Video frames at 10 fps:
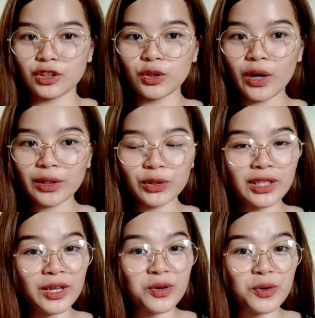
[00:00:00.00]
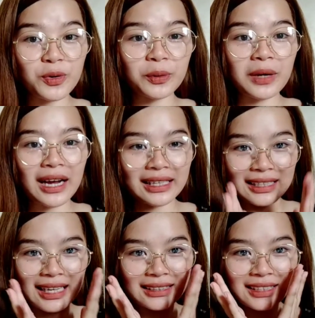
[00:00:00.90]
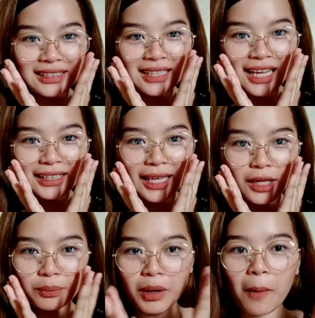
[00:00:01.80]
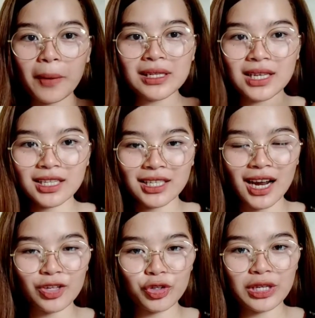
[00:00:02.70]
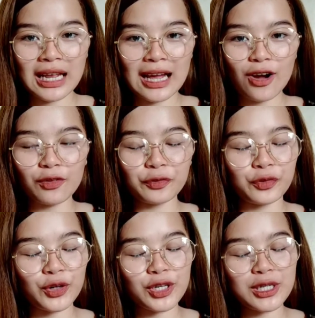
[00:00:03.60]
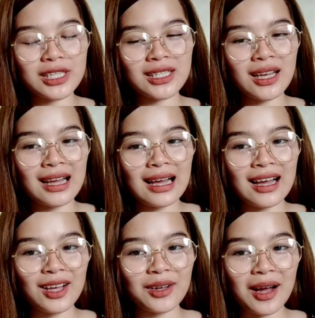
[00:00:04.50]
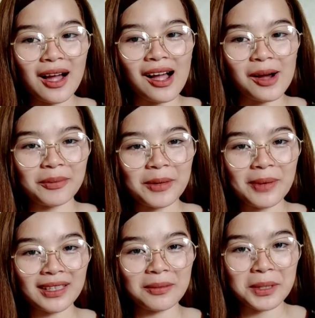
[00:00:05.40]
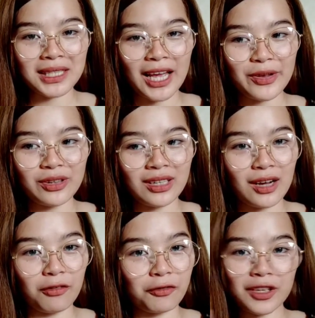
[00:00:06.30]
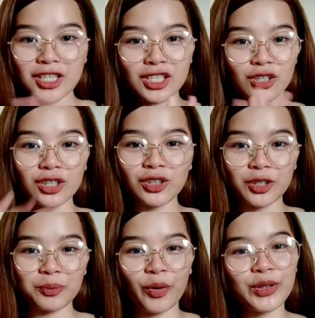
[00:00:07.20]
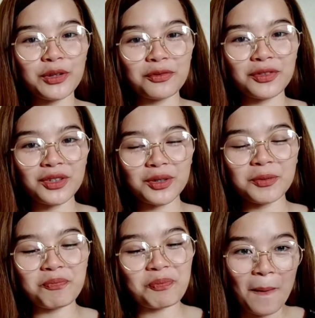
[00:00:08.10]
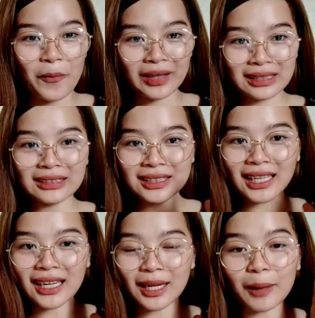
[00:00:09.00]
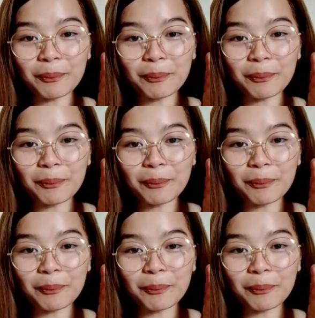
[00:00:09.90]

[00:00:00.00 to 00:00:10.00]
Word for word: So, ito na yung eyeglasses natin. Pagpasensyahan nyo na. Of course, um, iba't iba tayo ng vision or point of view pwedeng sa